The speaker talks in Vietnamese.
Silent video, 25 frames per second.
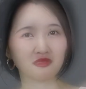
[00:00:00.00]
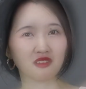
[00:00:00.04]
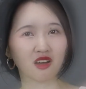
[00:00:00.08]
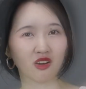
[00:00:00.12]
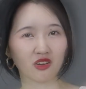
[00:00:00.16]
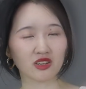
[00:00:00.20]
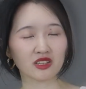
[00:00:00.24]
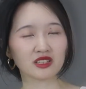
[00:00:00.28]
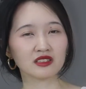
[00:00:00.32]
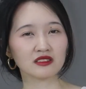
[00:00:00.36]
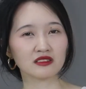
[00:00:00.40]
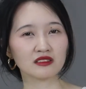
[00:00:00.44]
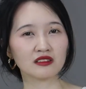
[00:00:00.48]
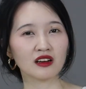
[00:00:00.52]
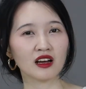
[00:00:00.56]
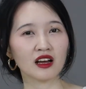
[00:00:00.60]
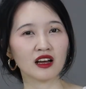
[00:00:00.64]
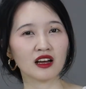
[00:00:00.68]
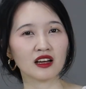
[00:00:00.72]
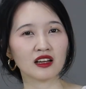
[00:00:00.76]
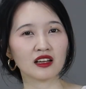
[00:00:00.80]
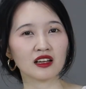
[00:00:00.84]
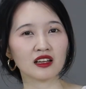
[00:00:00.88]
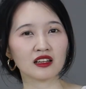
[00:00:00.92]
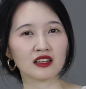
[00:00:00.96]
có chứ
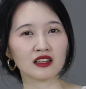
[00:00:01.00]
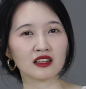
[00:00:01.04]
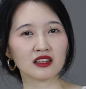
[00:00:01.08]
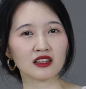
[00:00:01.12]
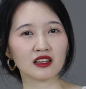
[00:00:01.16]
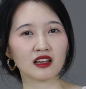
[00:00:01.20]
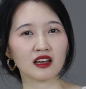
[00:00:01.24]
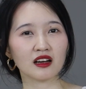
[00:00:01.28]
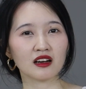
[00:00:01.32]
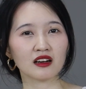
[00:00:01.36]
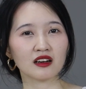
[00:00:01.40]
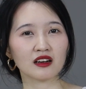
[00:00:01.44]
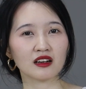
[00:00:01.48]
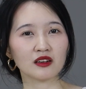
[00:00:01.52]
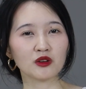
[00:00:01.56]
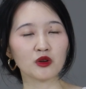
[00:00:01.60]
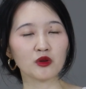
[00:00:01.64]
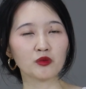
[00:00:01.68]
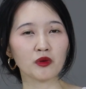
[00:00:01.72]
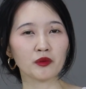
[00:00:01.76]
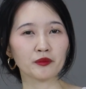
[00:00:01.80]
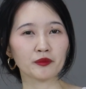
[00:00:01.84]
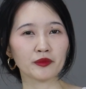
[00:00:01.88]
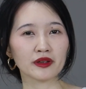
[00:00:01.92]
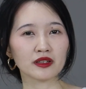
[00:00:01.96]
à,
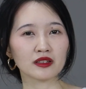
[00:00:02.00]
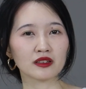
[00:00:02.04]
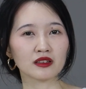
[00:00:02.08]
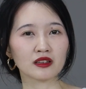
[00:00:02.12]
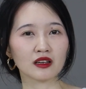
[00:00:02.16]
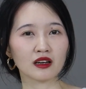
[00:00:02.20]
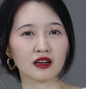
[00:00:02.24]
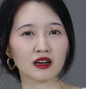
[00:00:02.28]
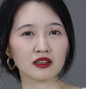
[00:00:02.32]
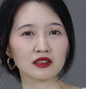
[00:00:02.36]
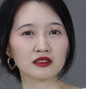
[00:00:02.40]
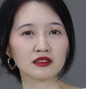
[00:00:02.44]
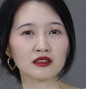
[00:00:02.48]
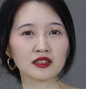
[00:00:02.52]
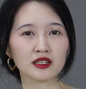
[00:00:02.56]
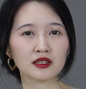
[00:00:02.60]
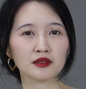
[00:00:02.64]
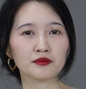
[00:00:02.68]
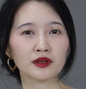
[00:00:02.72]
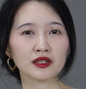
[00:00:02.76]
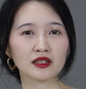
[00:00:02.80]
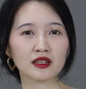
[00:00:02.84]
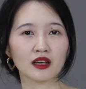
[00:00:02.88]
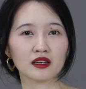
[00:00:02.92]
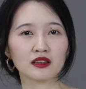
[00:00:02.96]
lúc mà mình trước
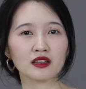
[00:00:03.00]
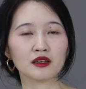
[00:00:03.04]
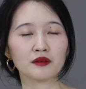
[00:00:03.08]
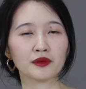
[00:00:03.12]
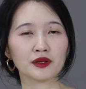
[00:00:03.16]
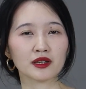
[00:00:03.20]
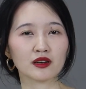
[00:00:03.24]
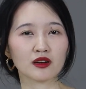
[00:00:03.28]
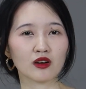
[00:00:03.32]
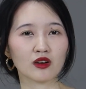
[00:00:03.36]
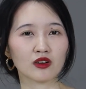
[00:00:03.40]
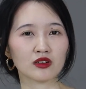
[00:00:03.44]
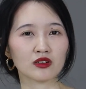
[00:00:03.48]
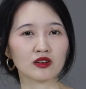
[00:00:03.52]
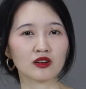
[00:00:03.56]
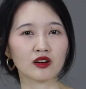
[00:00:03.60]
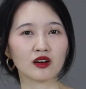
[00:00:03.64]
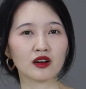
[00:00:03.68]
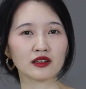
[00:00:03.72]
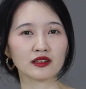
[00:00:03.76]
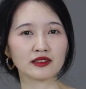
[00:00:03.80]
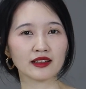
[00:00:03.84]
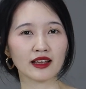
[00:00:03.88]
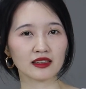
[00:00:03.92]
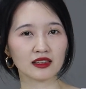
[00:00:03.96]
khi mình đến thì mình
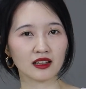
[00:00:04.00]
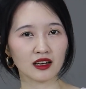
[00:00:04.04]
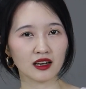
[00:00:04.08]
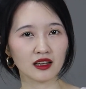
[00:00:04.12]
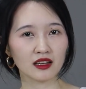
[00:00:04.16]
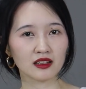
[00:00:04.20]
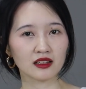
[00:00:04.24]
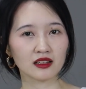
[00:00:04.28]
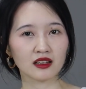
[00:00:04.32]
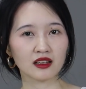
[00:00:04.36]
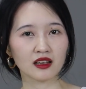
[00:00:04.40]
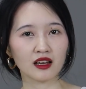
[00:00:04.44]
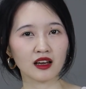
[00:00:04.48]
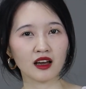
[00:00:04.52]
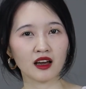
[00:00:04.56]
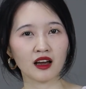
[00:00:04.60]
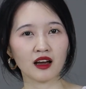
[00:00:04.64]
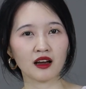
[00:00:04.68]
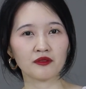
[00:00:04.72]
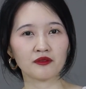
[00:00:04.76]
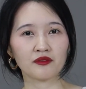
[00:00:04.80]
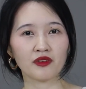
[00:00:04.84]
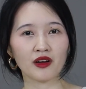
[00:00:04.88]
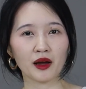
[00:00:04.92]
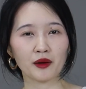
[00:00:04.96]
có đặt lịch
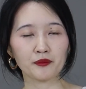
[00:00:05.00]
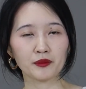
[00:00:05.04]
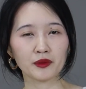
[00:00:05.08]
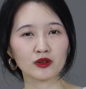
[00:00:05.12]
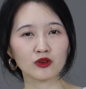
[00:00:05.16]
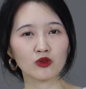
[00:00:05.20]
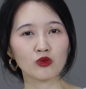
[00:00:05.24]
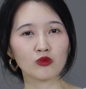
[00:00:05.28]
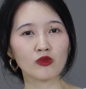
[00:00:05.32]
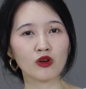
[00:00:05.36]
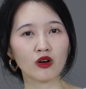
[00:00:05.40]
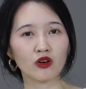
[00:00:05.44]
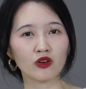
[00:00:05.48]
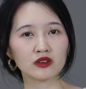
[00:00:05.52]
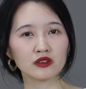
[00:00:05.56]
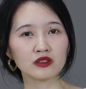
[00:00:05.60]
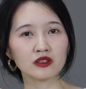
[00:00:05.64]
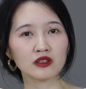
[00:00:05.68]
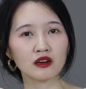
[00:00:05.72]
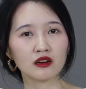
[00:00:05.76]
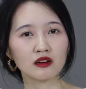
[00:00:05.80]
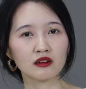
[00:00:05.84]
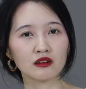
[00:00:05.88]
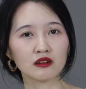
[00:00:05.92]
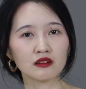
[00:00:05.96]
và mình cũng có
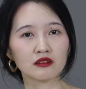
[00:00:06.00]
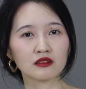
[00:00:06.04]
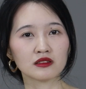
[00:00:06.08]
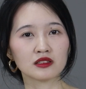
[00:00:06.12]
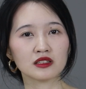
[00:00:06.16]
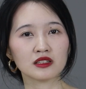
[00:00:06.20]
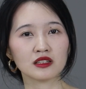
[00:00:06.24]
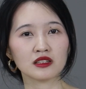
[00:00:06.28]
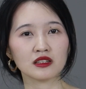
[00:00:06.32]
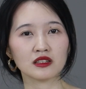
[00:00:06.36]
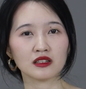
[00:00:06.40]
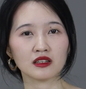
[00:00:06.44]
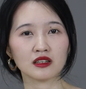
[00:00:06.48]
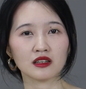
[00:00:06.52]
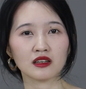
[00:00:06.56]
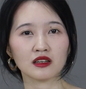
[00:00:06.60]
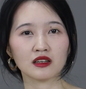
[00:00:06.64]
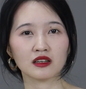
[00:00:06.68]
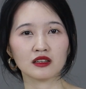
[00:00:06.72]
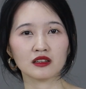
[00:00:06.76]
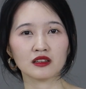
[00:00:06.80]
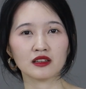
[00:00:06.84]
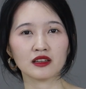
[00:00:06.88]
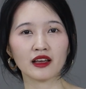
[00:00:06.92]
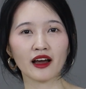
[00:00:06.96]
nhờ
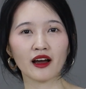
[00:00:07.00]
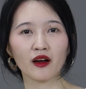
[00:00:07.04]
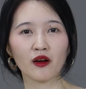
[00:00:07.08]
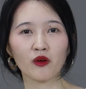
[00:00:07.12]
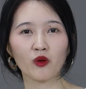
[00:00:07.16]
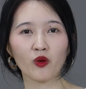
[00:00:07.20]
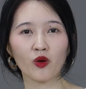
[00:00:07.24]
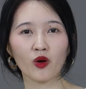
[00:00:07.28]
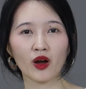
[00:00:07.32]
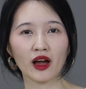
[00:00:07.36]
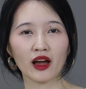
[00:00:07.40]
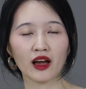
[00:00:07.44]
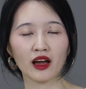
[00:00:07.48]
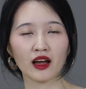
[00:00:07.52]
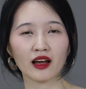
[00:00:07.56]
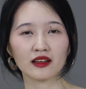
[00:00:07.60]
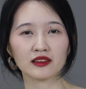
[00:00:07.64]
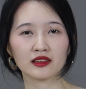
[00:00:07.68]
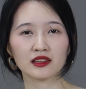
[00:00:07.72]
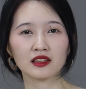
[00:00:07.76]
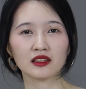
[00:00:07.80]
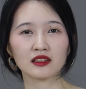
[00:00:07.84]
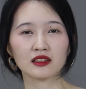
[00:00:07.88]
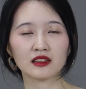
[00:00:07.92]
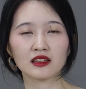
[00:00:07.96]
chị nha khoa
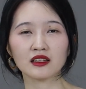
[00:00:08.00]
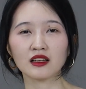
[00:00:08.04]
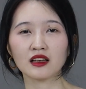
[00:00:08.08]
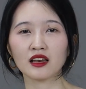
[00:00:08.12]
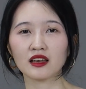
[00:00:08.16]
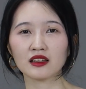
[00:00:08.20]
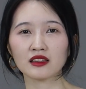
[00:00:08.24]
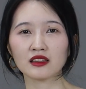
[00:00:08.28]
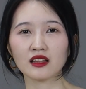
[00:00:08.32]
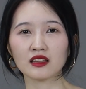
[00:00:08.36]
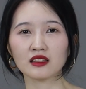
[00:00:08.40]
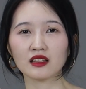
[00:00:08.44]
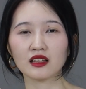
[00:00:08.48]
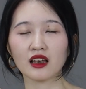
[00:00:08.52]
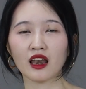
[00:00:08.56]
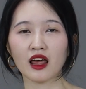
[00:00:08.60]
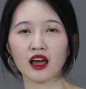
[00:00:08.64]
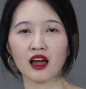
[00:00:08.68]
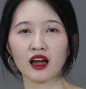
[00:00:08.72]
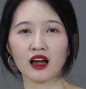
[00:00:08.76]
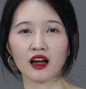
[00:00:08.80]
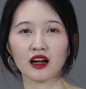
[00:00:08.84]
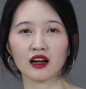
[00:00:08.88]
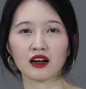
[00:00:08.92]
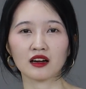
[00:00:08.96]
à, chị chị lệ tân
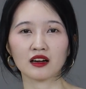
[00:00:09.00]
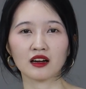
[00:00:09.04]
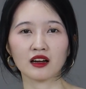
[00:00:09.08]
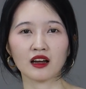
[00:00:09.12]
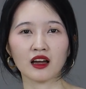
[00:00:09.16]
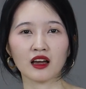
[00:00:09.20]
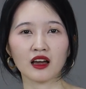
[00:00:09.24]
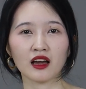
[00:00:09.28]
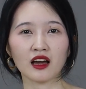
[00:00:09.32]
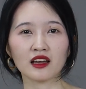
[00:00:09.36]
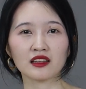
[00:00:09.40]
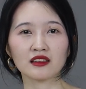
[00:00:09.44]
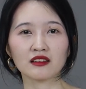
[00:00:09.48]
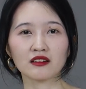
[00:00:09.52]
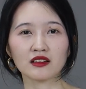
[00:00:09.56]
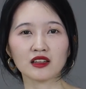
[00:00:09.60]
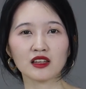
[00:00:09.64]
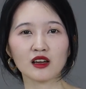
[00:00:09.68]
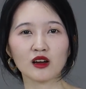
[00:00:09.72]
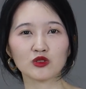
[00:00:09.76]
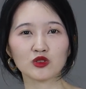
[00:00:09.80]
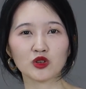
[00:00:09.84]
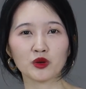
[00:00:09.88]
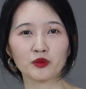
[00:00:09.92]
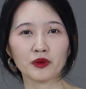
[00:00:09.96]
là đã giới
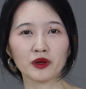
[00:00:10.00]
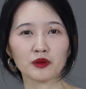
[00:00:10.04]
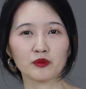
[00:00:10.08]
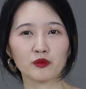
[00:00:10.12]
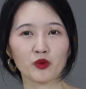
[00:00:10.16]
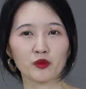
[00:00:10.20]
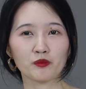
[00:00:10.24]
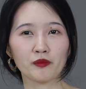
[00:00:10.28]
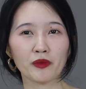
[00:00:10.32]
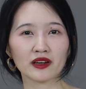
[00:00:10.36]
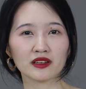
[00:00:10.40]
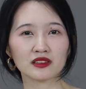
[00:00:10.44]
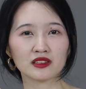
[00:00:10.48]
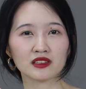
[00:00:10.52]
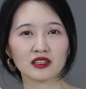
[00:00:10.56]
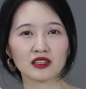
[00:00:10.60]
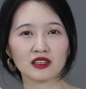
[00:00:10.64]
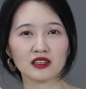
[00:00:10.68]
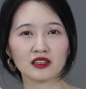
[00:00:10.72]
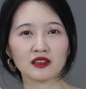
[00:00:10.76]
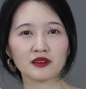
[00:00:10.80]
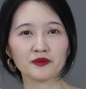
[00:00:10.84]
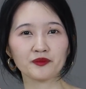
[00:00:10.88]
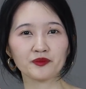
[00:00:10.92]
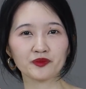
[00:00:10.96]
thiệu cho mình một bác
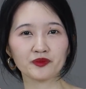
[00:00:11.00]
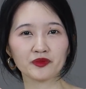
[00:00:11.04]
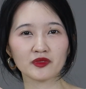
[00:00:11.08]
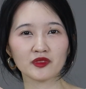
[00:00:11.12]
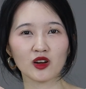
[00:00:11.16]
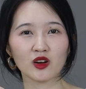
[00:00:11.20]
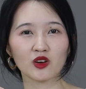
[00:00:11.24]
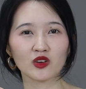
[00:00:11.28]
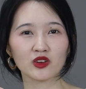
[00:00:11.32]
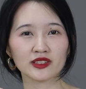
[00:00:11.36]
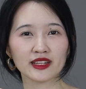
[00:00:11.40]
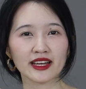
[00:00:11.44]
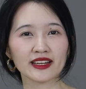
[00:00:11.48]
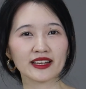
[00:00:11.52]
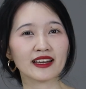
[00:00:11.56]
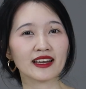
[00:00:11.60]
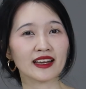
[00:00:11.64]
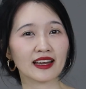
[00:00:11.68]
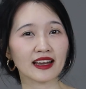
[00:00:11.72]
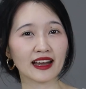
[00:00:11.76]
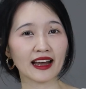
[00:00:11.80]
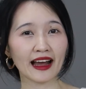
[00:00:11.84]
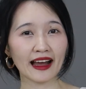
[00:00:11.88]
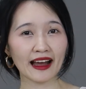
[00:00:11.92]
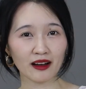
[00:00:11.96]
sĩ có tay
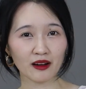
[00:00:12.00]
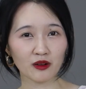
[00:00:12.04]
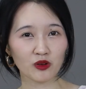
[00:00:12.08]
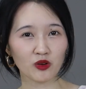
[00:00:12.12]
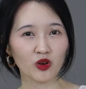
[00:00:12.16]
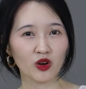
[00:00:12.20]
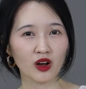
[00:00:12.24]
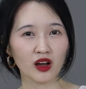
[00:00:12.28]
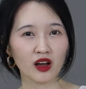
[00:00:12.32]
nghề cao